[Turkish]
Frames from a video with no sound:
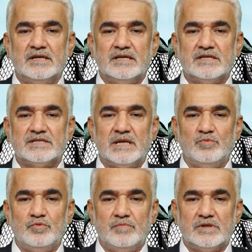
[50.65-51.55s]
İslam
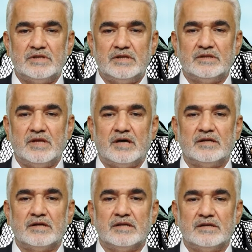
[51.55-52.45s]
ümmetinin
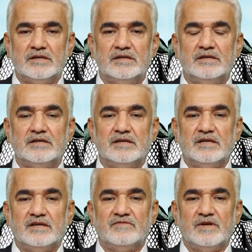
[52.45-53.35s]
dağınıklığını
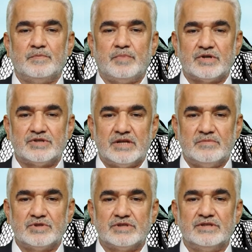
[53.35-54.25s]
ve
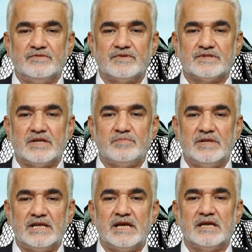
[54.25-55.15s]
parçalanmışlığını fırsat
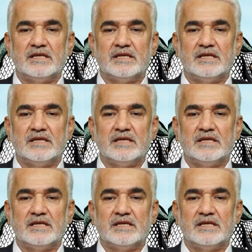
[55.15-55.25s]
bilerek